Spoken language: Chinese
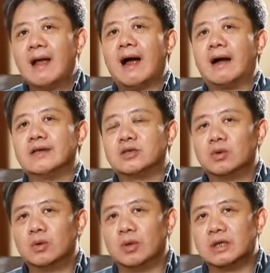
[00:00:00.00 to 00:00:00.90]
而且
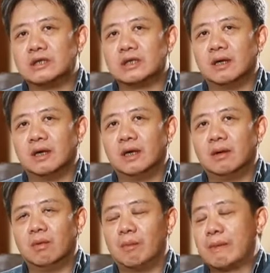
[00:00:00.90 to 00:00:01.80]
中国的这个
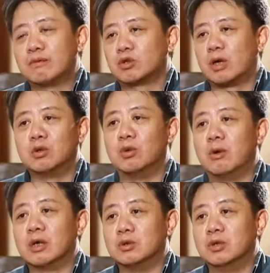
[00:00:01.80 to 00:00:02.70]
我并不说传统文
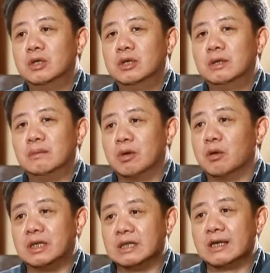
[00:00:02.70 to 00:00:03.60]
化就没
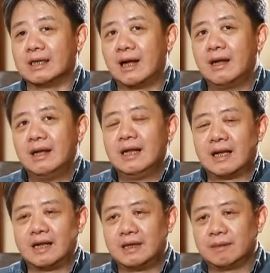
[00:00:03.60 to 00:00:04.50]
有影响，它
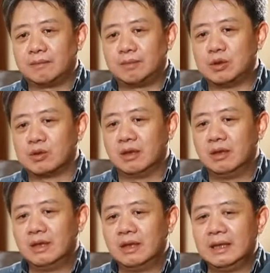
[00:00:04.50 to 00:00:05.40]
它一比如说。
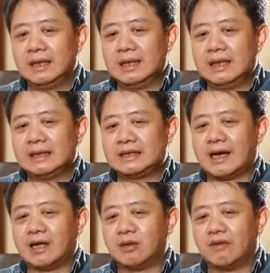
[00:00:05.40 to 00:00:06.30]
在
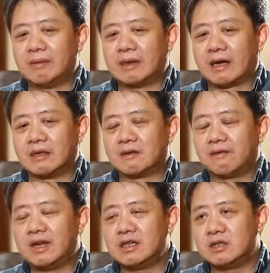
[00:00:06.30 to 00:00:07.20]
很多方面，它可能是
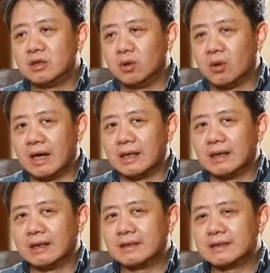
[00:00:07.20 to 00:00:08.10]
非制度化
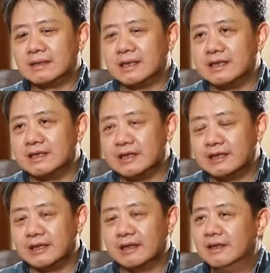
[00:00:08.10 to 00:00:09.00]
的、是隐形
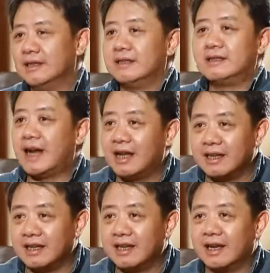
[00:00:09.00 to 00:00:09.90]
的家
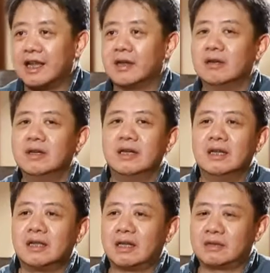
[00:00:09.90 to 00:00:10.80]
庭的那种，
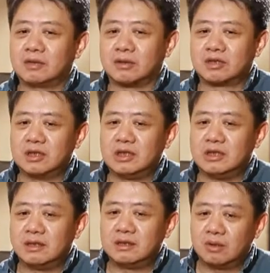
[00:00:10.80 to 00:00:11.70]
它总是
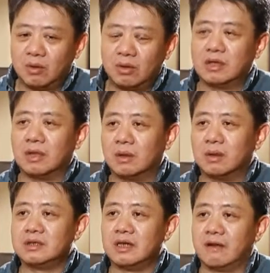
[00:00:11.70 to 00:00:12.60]
以或隐
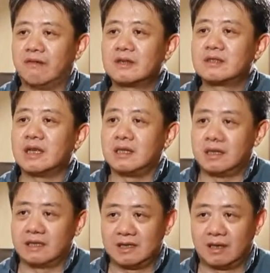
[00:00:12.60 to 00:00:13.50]
或显的方式在
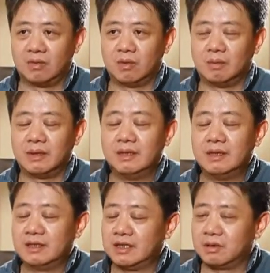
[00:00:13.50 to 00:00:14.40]
影响我们，
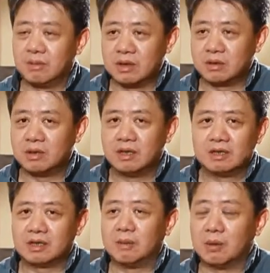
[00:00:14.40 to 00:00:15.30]
这是没，
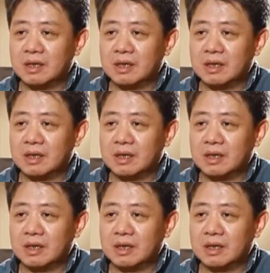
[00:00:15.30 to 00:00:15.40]
这是没问